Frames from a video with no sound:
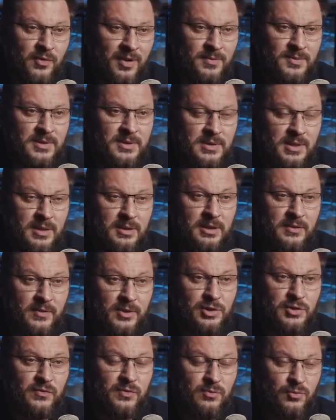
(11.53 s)
к вам со стороны
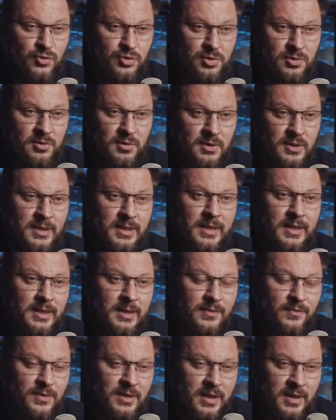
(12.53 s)
вашего мужчины.
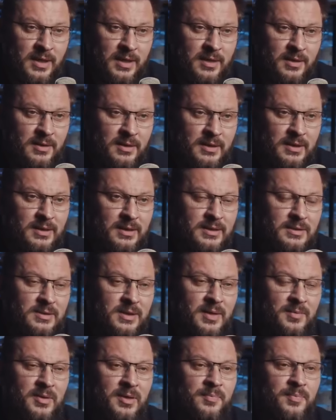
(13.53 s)
И вторая – это
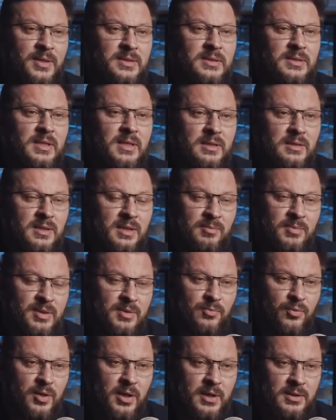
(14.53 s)
самая последняя
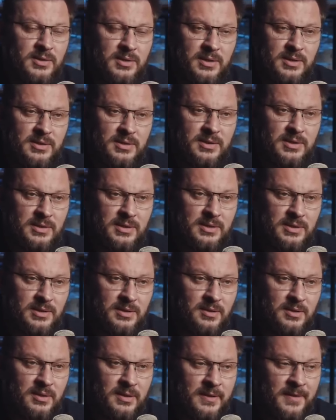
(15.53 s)
манипуляция из
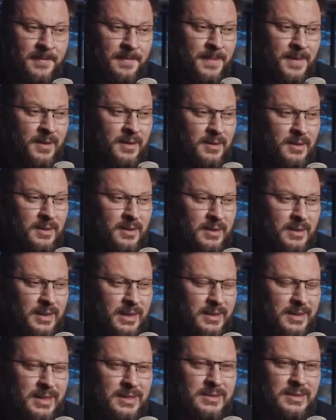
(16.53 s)
десяти,
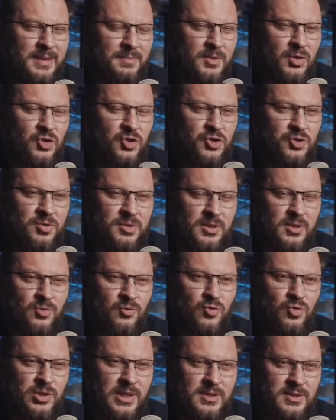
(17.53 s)
одна из самых
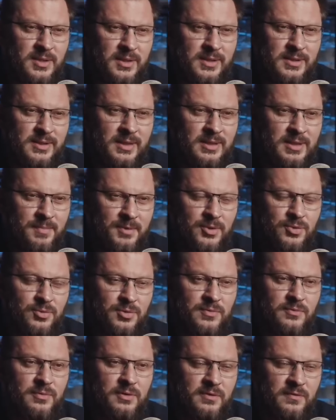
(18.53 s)
жестких, ужасных, если она
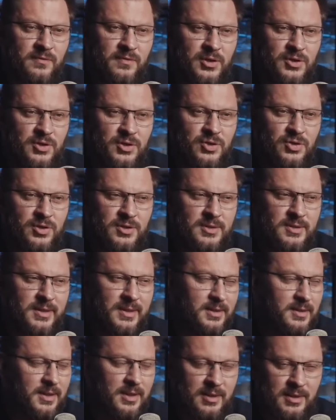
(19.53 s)
присутствует в вашей жизни,
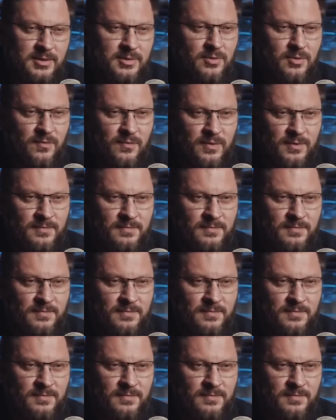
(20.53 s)
это катастрофа.